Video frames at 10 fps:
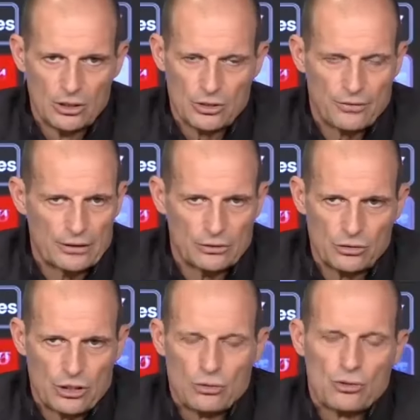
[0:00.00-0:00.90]

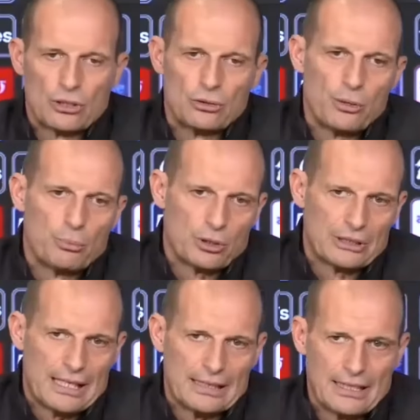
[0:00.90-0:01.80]
cioè sono giocatori
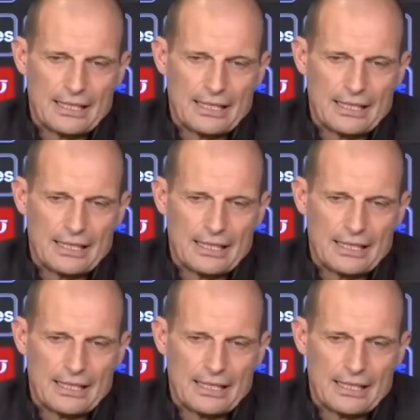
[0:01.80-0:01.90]
importanti.